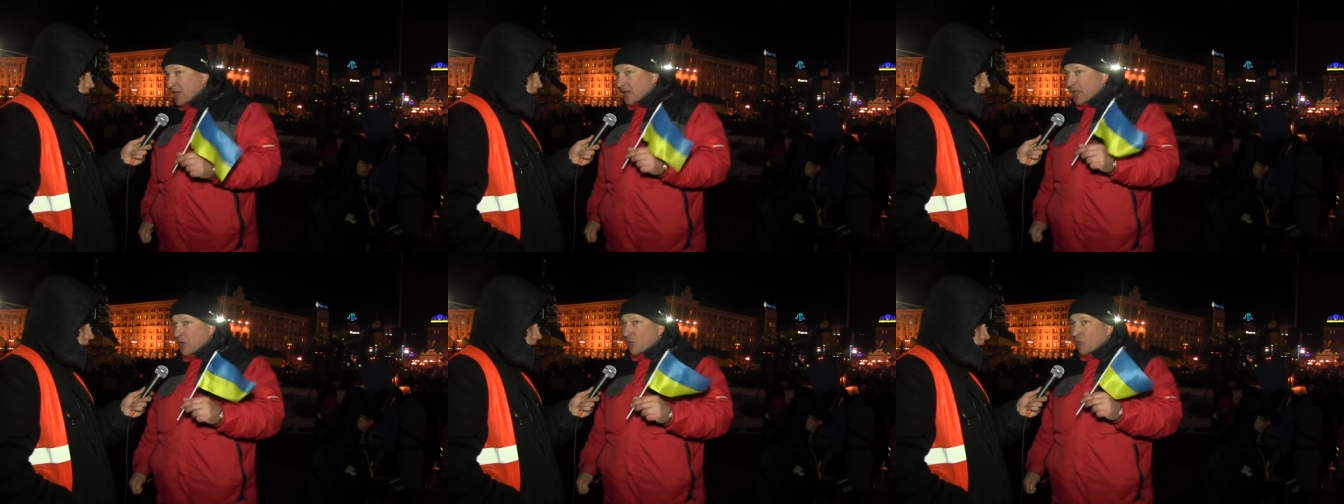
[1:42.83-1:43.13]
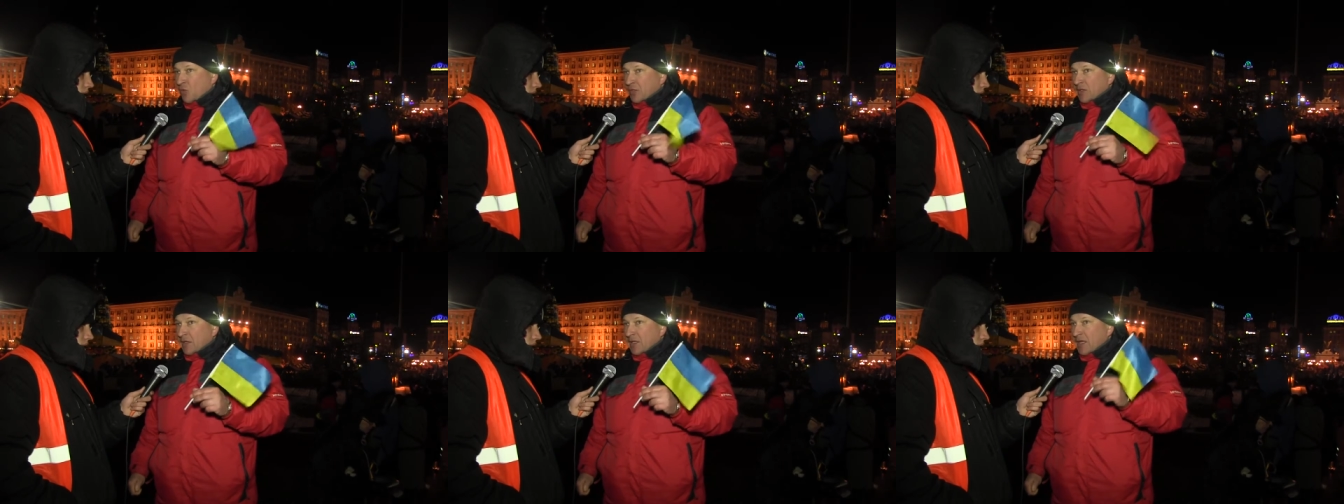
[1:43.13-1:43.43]
Так
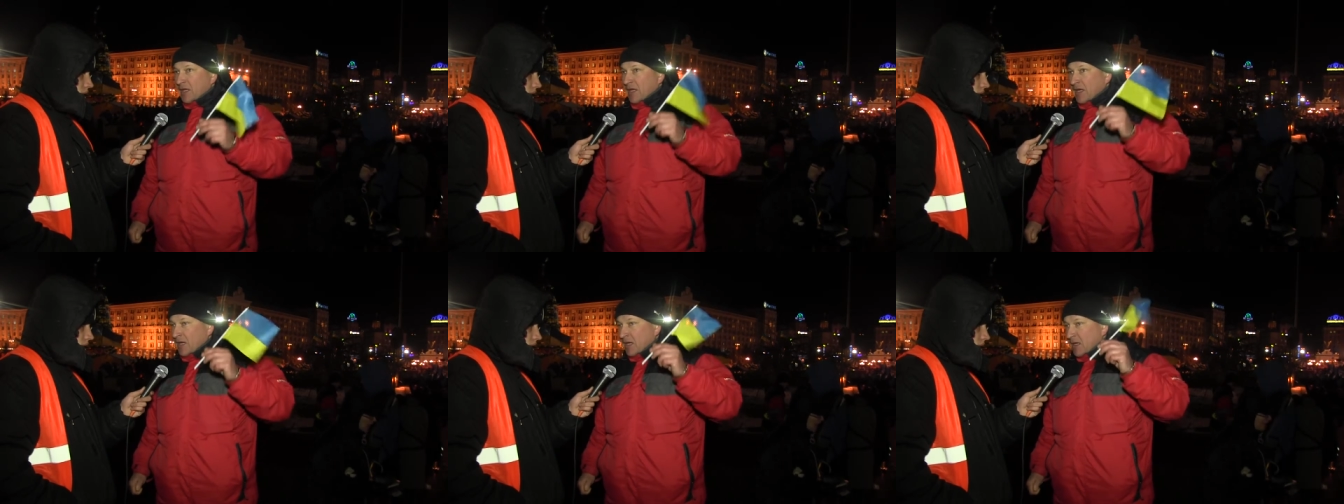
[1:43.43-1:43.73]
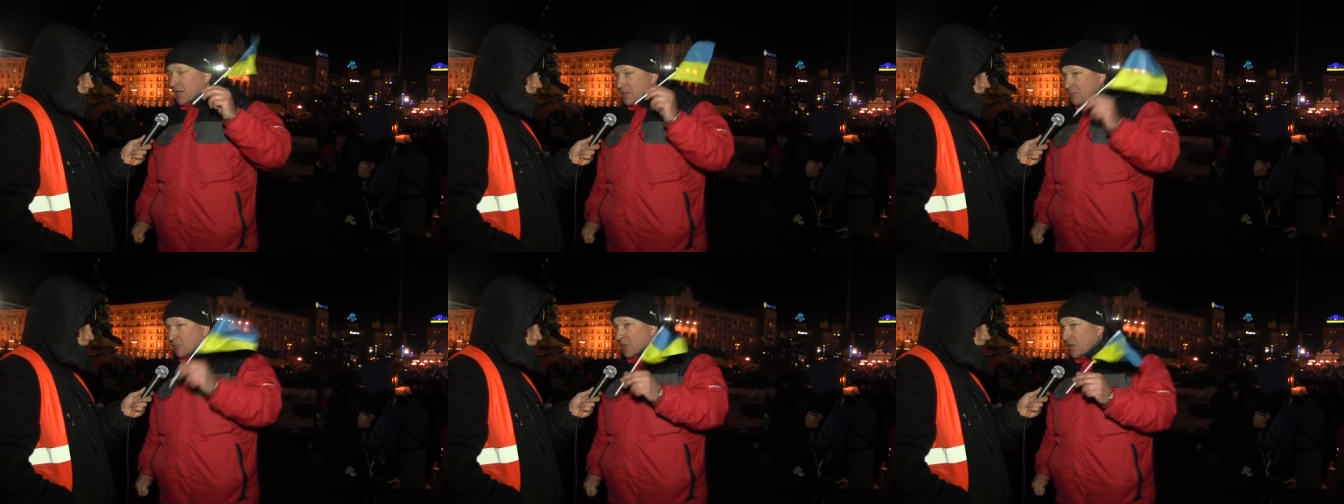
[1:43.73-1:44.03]
вот,
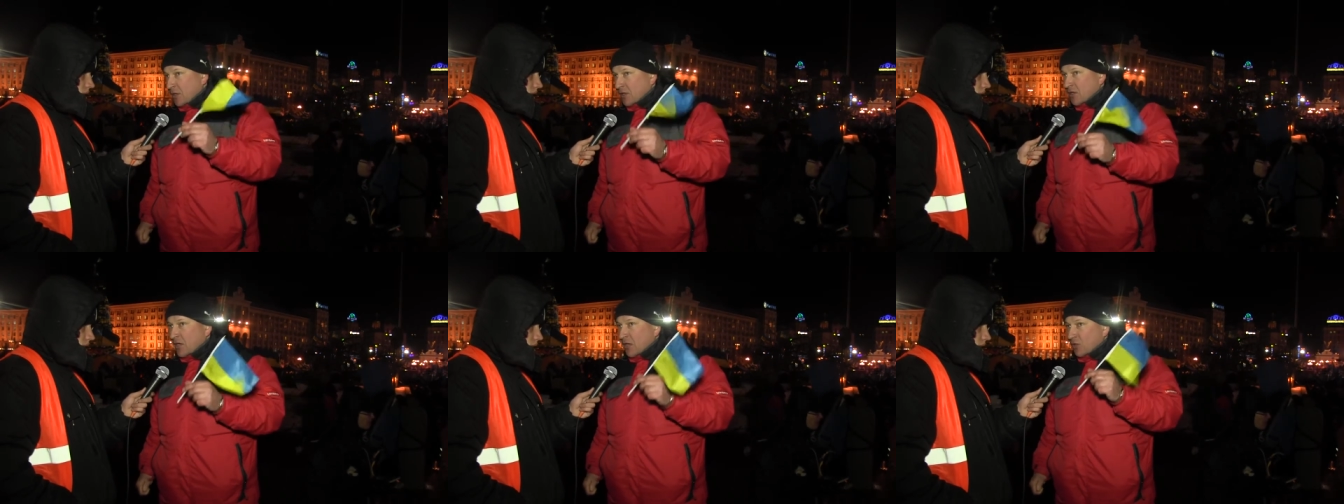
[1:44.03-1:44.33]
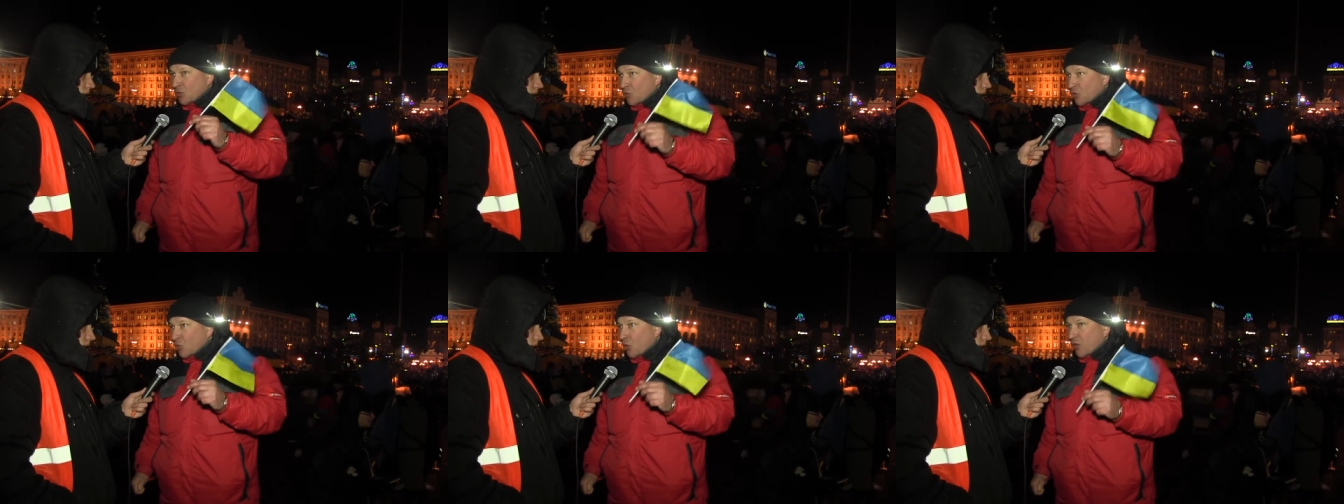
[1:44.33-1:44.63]
э, господин
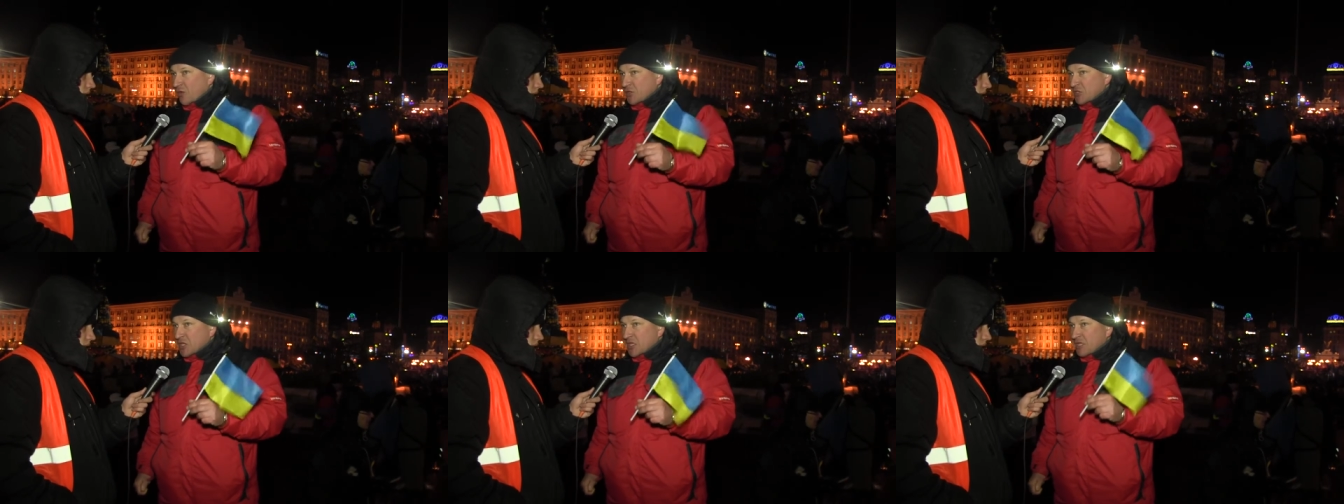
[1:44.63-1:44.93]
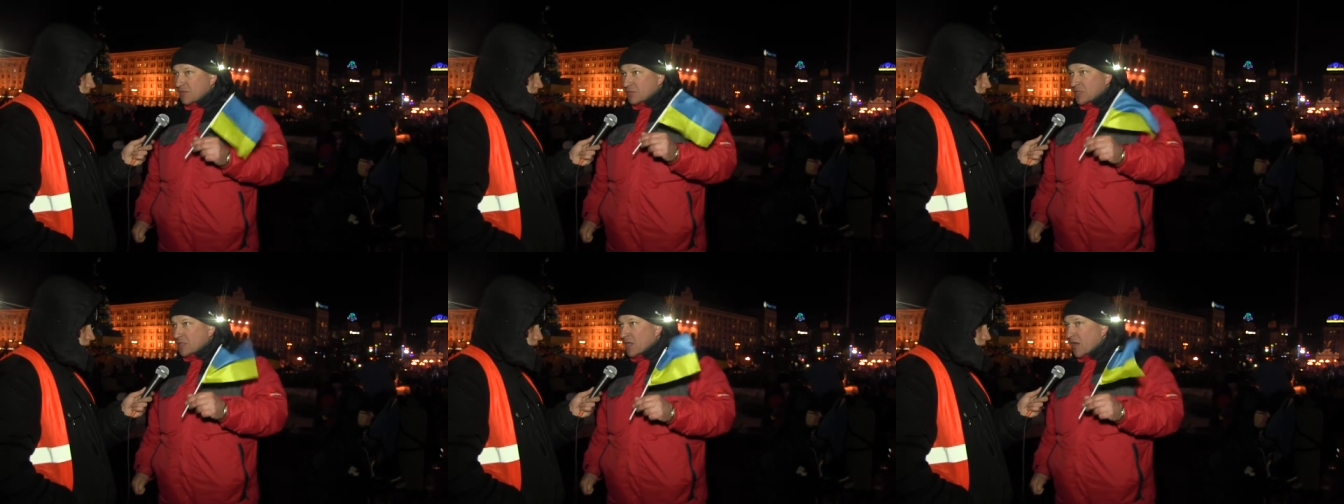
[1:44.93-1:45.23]
Янукович
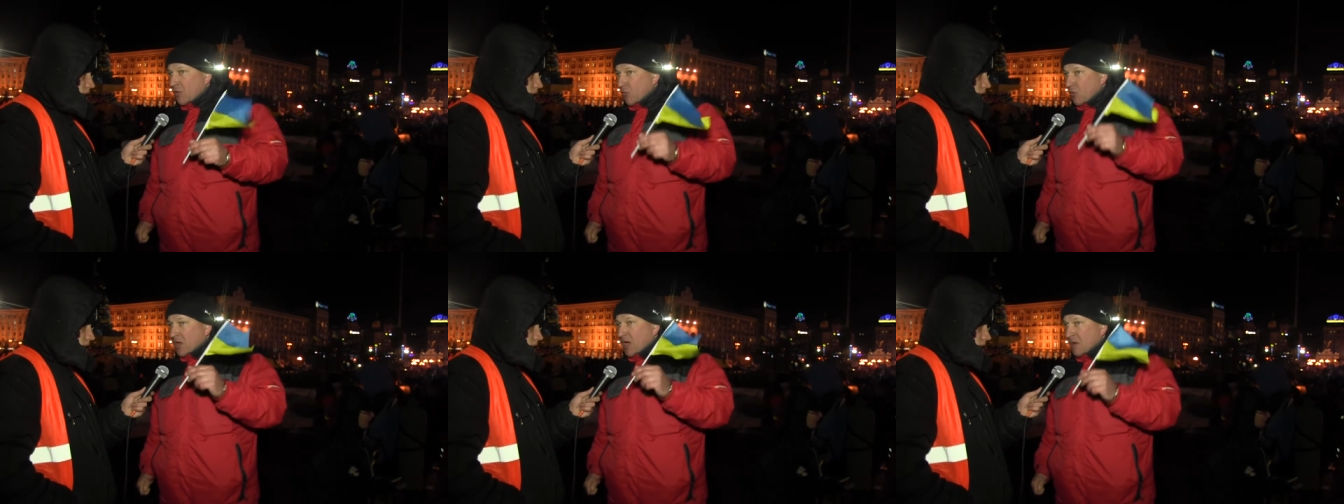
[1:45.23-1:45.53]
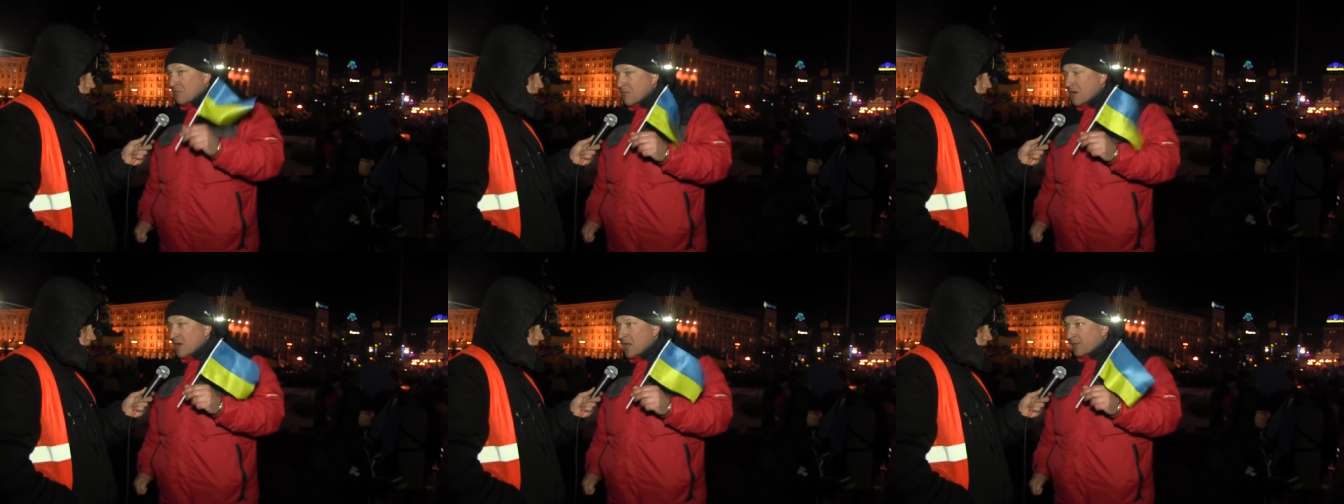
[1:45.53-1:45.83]
и вся его
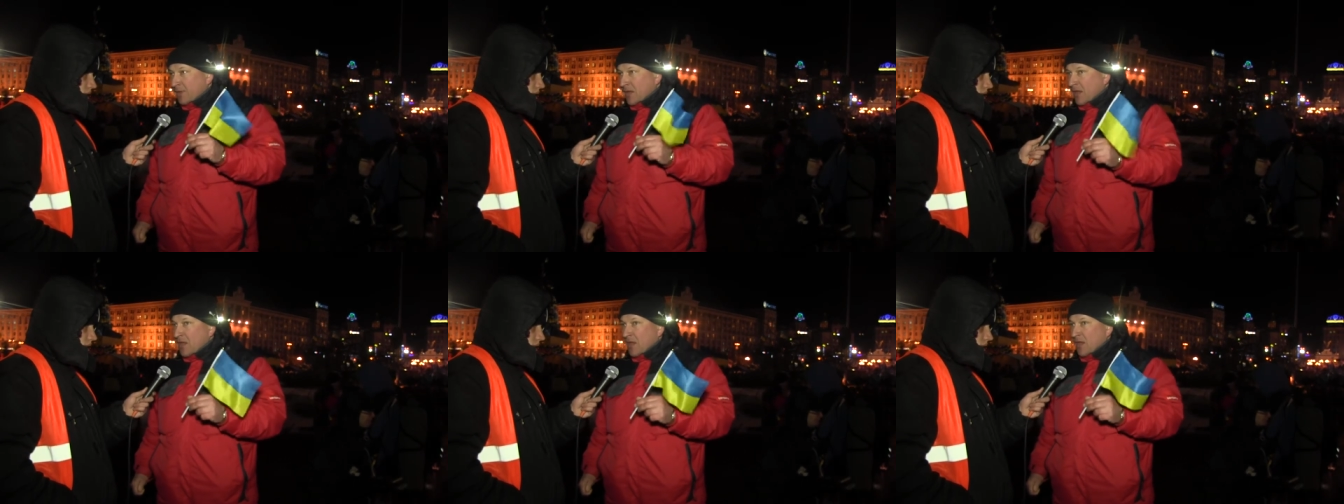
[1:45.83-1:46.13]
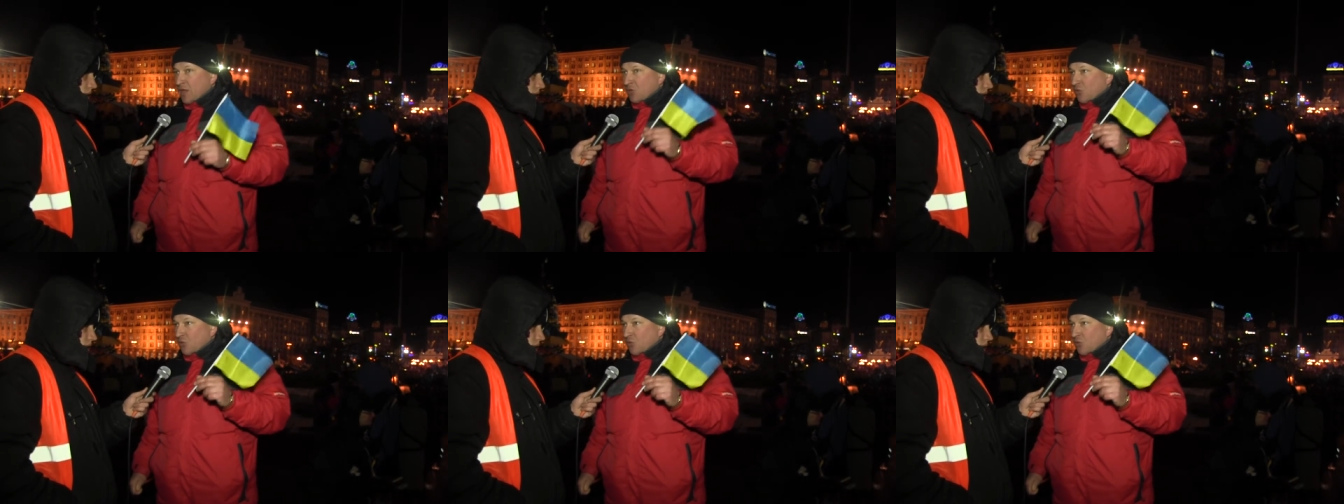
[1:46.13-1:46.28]
команда